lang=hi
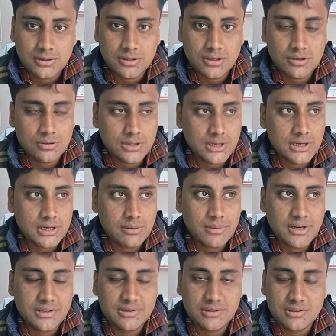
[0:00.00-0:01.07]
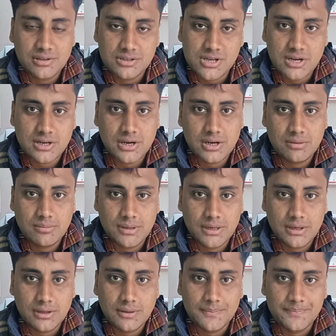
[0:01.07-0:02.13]
तीनों तरह की मेडिसिन की जानकारी
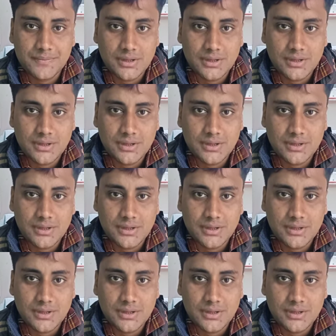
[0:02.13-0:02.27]
मिलेगी